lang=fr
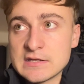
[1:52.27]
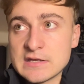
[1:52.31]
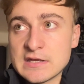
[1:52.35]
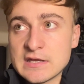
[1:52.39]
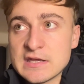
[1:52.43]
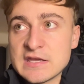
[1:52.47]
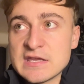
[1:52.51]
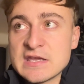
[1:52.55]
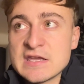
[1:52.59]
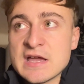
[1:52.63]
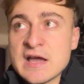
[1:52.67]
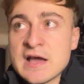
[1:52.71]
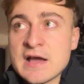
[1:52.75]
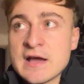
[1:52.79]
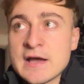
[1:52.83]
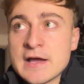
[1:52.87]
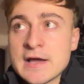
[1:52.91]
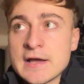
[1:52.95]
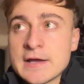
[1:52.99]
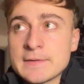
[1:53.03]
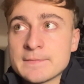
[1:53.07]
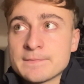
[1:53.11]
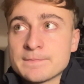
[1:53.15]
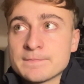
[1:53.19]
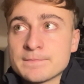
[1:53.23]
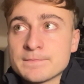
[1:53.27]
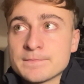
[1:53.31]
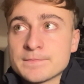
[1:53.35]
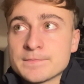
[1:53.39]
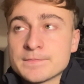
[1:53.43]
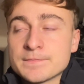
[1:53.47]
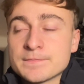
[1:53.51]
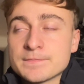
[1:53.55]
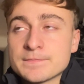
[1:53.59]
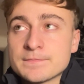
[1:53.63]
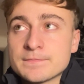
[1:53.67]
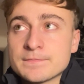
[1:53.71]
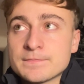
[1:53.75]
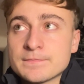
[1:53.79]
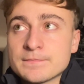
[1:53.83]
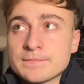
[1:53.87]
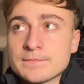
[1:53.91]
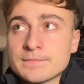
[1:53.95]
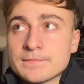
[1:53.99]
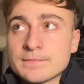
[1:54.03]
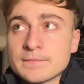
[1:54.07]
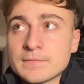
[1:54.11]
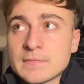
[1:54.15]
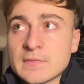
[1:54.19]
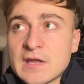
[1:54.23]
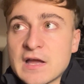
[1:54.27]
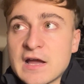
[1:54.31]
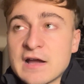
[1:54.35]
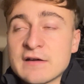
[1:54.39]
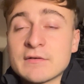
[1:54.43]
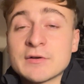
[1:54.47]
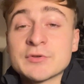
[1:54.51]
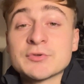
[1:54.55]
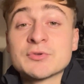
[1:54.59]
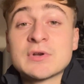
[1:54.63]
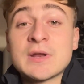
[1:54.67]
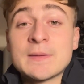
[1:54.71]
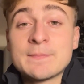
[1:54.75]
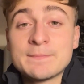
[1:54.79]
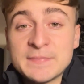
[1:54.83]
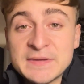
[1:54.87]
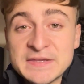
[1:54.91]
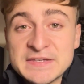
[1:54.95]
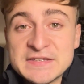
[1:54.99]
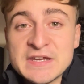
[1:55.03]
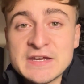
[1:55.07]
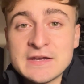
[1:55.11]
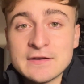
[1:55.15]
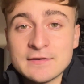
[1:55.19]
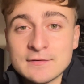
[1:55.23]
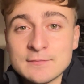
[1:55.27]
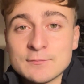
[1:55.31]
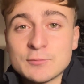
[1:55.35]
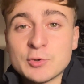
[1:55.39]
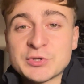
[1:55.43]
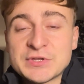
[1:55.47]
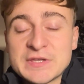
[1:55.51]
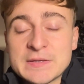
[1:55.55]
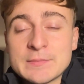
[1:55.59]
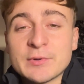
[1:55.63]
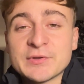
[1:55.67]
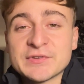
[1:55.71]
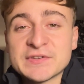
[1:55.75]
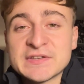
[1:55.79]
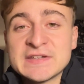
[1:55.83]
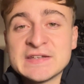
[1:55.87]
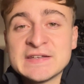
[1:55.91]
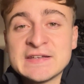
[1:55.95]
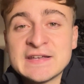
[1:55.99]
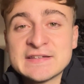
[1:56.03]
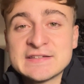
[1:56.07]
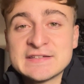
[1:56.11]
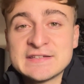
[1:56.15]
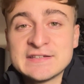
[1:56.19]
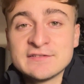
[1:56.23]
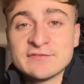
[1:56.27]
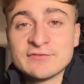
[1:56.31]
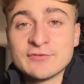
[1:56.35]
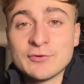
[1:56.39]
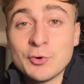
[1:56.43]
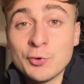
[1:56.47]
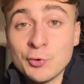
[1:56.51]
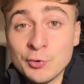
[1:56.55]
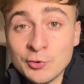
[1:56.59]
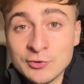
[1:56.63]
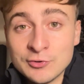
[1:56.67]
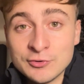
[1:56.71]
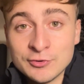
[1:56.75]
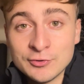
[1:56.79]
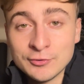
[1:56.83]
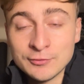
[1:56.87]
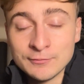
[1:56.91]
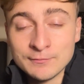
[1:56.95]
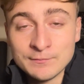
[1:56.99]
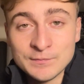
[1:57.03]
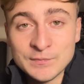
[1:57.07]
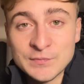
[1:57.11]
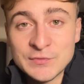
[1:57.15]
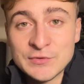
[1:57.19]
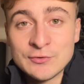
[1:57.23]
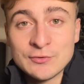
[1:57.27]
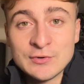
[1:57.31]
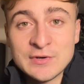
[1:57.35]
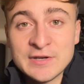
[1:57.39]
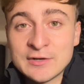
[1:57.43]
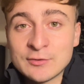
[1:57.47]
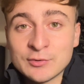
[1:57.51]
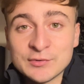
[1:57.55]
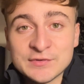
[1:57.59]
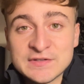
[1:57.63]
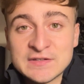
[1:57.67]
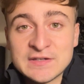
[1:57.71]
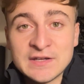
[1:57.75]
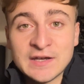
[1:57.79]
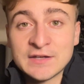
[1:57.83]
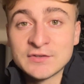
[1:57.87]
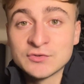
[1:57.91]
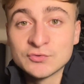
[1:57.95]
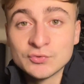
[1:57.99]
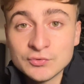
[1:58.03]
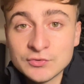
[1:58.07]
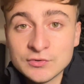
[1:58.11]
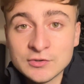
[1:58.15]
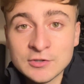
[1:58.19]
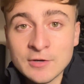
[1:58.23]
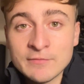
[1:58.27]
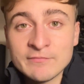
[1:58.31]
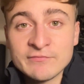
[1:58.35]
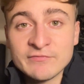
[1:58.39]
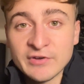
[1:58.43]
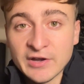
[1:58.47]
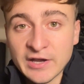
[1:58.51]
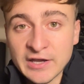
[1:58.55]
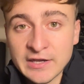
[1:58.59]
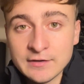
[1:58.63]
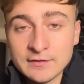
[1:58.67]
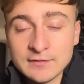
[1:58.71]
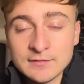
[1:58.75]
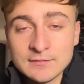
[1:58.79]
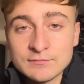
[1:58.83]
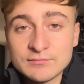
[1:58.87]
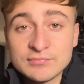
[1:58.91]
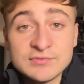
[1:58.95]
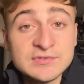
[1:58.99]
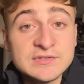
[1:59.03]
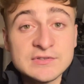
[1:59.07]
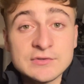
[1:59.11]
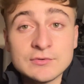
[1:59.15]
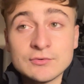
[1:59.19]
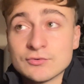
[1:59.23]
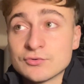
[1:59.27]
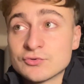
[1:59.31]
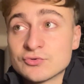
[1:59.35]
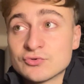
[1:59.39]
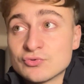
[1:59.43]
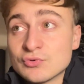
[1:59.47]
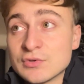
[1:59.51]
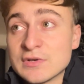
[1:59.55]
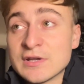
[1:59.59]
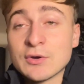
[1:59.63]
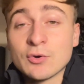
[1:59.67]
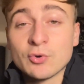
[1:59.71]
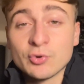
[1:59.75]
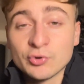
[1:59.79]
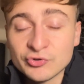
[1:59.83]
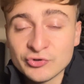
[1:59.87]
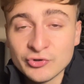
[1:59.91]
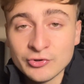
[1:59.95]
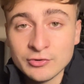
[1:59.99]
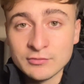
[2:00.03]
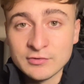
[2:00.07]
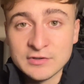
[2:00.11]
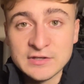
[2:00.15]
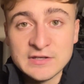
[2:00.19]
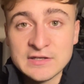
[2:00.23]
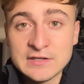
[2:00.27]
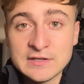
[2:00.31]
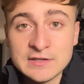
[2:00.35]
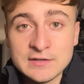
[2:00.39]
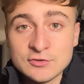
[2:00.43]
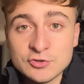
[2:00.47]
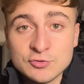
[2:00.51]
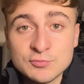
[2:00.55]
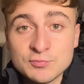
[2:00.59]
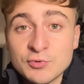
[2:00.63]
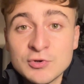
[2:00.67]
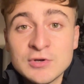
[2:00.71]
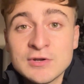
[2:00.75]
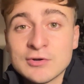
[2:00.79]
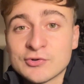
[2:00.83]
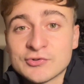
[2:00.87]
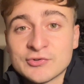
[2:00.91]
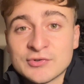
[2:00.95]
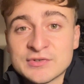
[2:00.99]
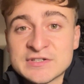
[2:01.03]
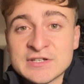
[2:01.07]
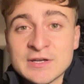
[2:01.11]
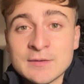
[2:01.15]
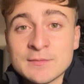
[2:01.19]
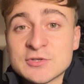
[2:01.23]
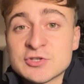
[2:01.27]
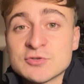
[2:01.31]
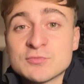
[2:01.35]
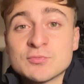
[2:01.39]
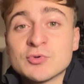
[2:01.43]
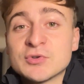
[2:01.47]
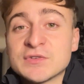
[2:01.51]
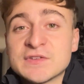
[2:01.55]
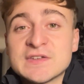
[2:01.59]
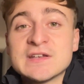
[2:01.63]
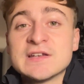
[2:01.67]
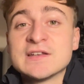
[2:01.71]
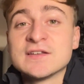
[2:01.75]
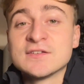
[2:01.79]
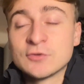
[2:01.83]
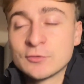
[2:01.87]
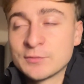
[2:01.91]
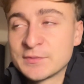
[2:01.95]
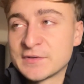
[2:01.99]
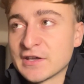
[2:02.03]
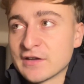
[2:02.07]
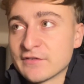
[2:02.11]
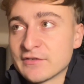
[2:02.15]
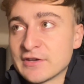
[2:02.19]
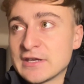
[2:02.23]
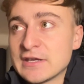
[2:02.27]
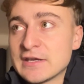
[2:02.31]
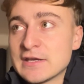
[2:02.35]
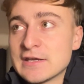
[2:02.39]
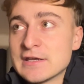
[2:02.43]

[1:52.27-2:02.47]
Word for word: et à avoir de la pitié pour tes pensées négatives au lieu de les considérer toutes comme vraies, puisque tu les ressens et tu peux les ressentir, mais tu peux aussi les observer.